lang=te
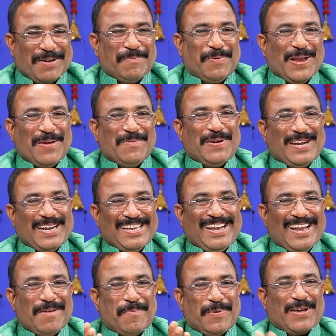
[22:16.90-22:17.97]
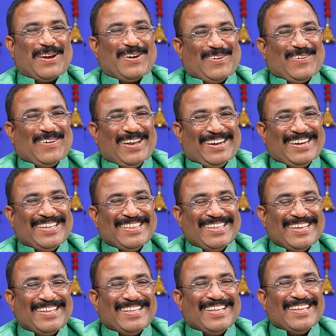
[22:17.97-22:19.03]
డబ్బులు అయిపోయినా ఇల్లు ఎప్పుడు కట్టుకోవాలనేది
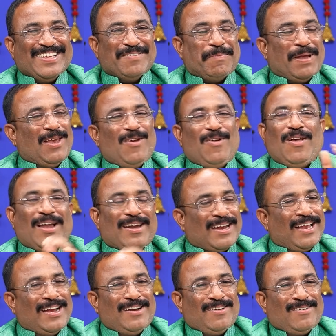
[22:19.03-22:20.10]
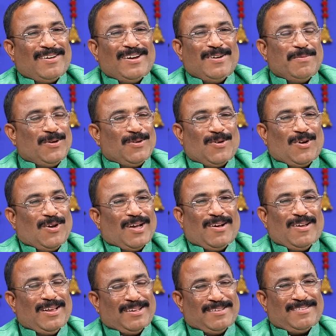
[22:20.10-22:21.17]
మళ్ళీ ఇల్లు కట్టాలంటే ఒక రెండు మూడు కోట్లు
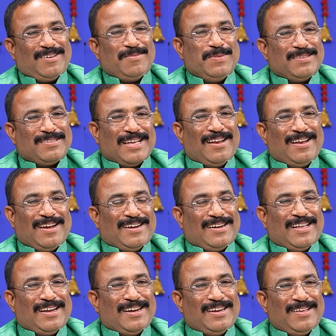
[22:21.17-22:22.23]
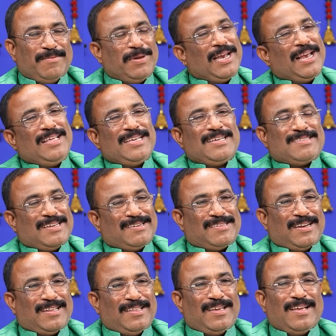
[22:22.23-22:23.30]
కావాలి కదా సార్ మీ స్థాయిలో కట్టాలంటే ఎలా చేస్తారు
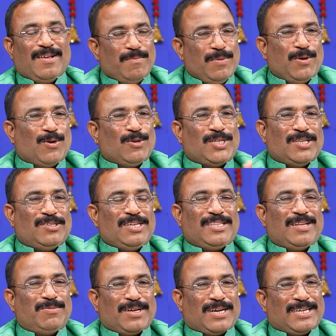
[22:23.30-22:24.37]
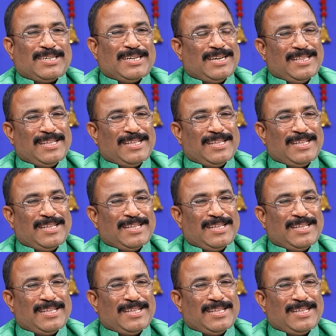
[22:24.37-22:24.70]
సార్ అది మళ్ళీ వచ్చే జీతంతో కష్టం